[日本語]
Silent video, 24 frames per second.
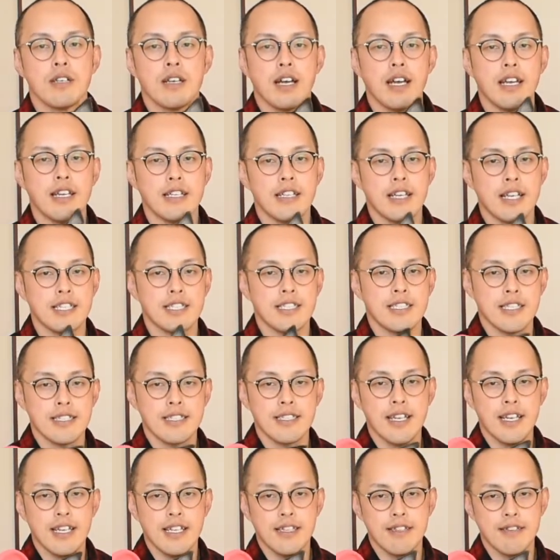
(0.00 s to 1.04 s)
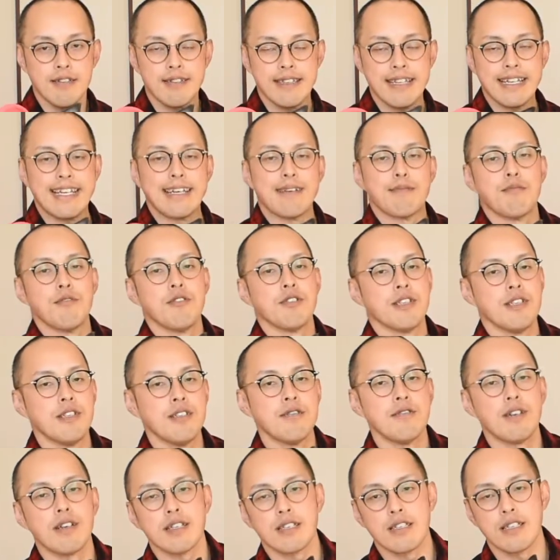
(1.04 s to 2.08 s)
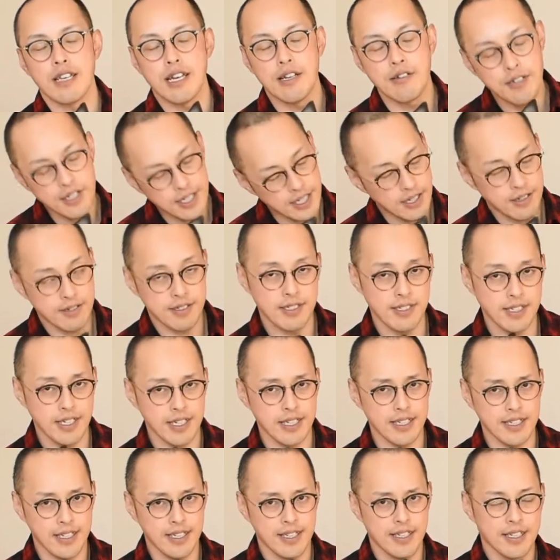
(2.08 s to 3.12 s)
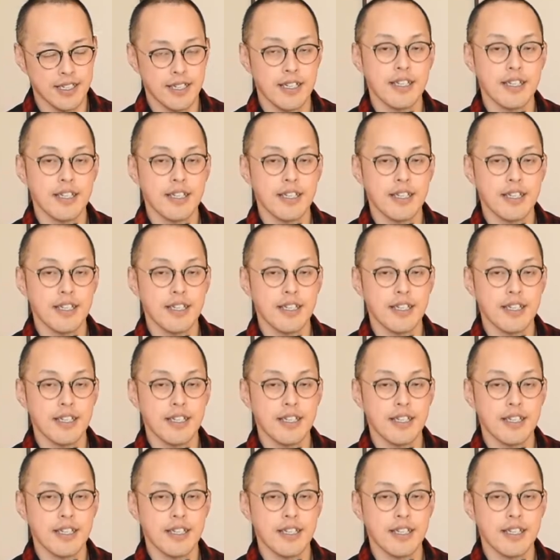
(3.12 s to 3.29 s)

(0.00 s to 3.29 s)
はい出しなさい」って言ったらもう犬はやる気なくすからね